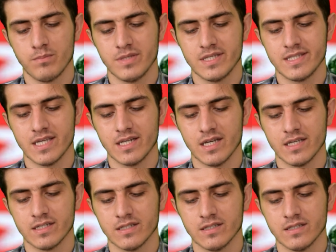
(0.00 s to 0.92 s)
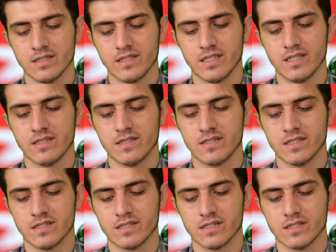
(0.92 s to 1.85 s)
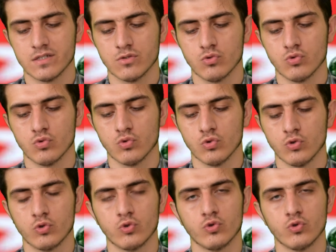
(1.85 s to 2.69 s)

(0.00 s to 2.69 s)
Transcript: Bizden ayrılığın yetişir, ulu